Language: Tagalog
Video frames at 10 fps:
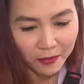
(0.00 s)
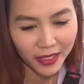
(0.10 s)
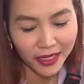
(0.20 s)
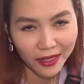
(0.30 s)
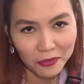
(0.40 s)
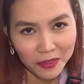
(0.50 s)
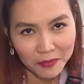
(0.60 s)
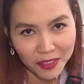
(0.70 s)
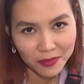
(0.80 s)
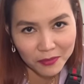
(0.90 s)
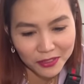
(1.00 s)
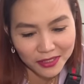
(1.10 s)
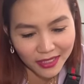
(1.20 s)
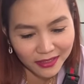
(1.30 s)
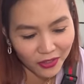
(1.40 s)
Para ako may baby
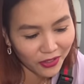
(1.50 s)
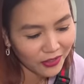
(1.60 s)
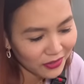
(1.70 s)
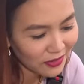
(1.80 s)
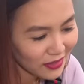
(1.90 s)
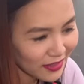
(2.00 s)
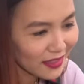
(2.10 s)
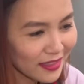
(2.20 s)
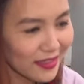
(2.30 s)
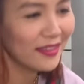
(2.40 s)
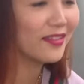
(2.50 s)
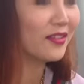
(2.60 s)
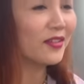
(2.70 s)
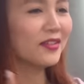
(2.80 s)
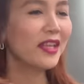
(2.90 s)
boss dito.
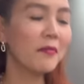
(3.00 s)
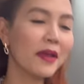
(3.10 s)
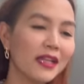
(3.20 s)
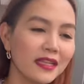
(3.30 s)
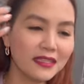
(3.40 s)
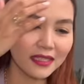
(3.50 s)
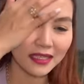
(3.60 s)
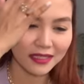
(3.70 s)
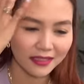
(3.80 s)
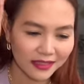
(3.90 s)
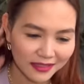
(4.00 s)
Oh, napakaliksi.